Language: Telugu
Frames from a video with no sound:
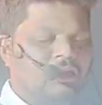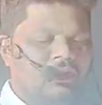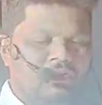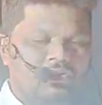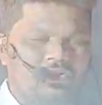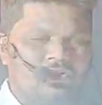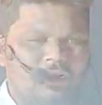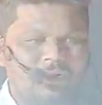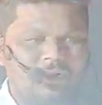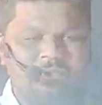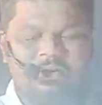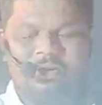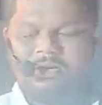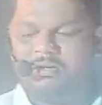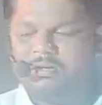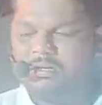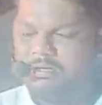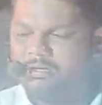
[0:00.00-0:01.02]
ఈ
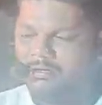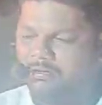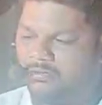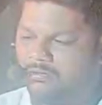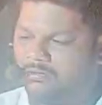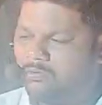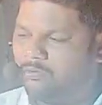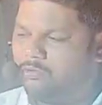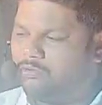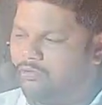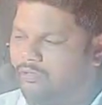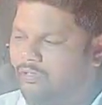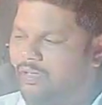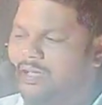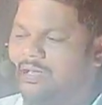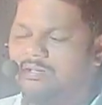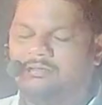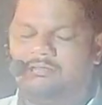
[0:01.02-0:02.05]
శ్రమలు అన్నాడు కొద్ది
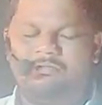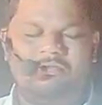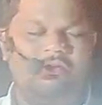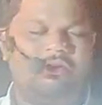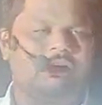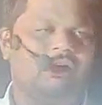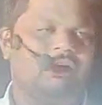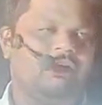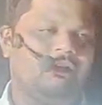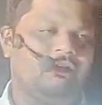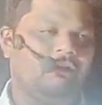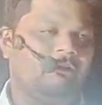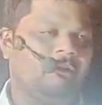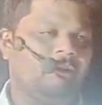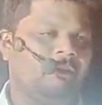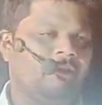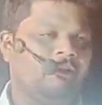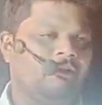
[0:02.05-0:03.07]
కాలం ఉంటాయి
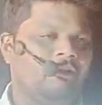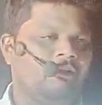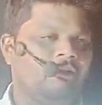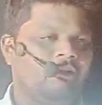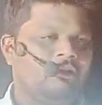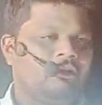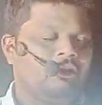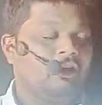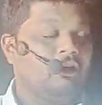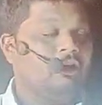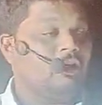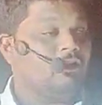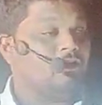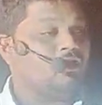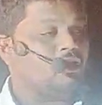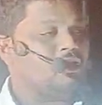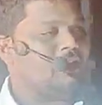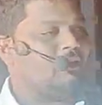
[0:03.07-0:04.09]
కానీ
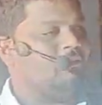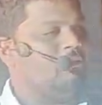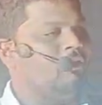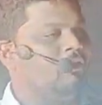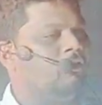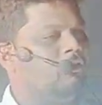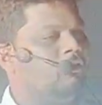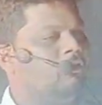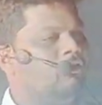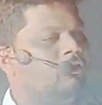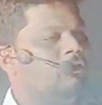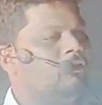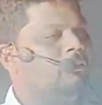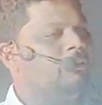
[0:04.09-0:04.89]
ఈ శ్రమల్లో